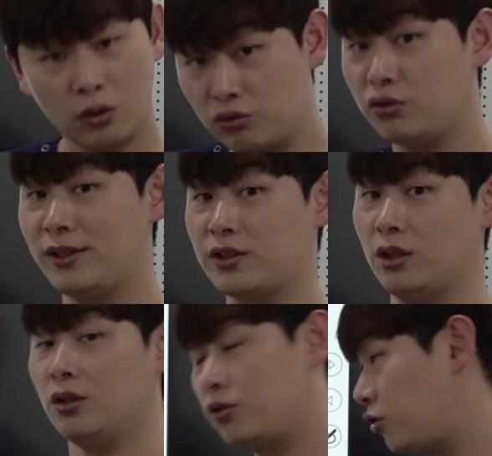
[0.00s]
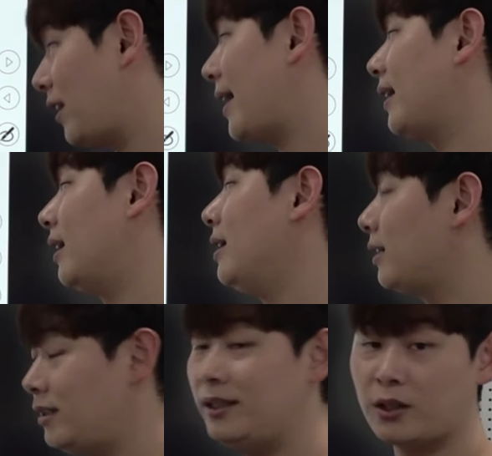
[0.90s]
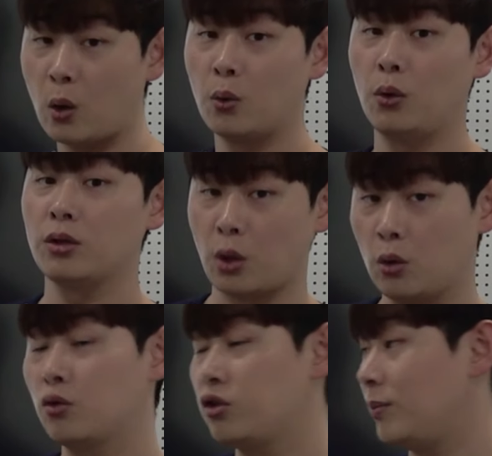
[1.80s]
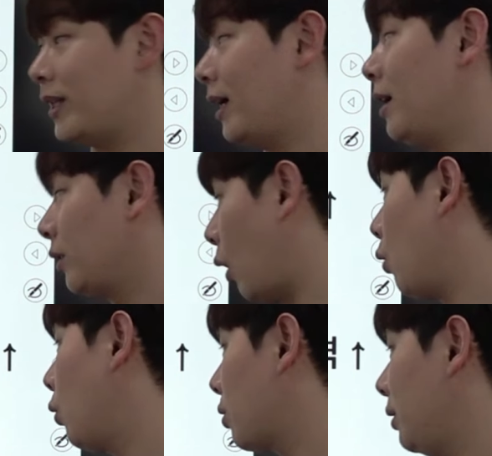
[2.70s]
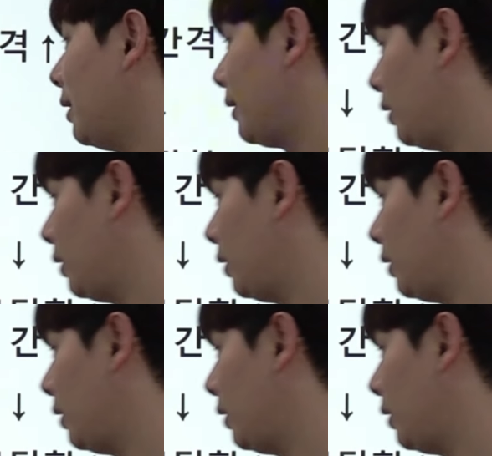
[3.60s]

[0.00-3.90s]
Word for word: 수술 있죠 그 중에 하나 근위 경골 절골술입니다 경골을